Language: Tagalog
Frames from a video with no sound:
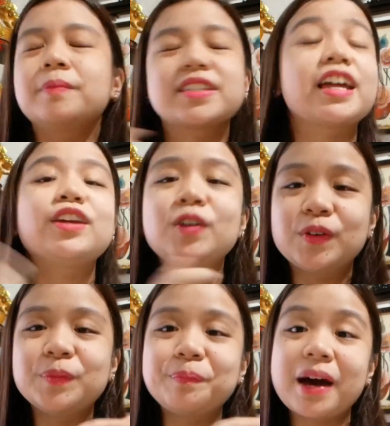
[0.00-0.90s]
basta
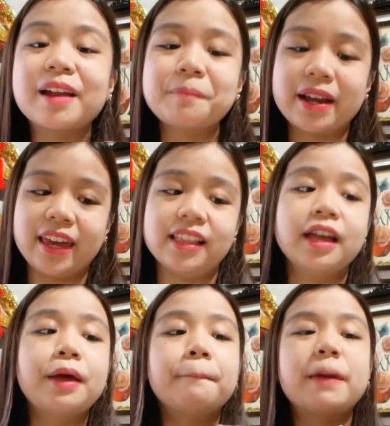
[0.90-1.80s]
yung parang barel.
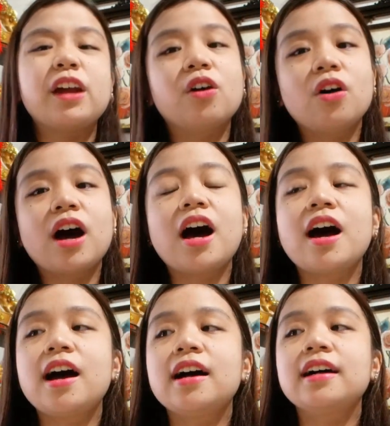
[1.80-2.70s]
Pero,
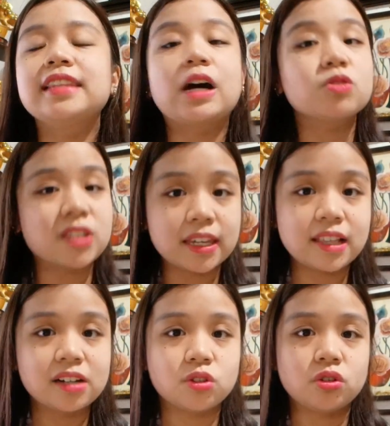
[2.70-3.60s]
ang
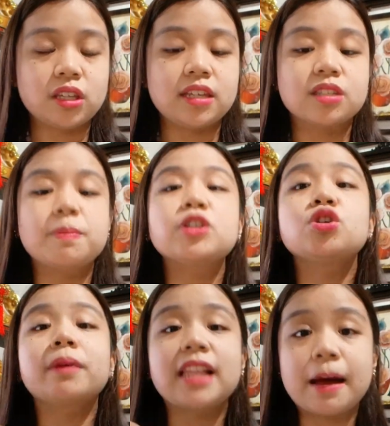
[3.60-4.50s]
downside lang nun is,
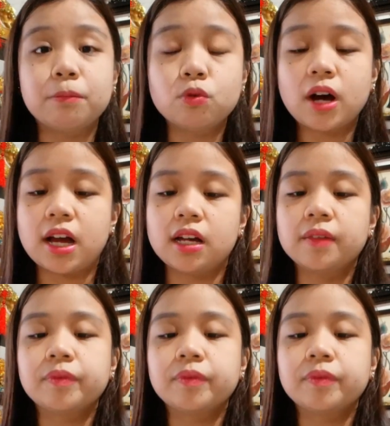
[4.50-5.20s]
medyo malabo nga.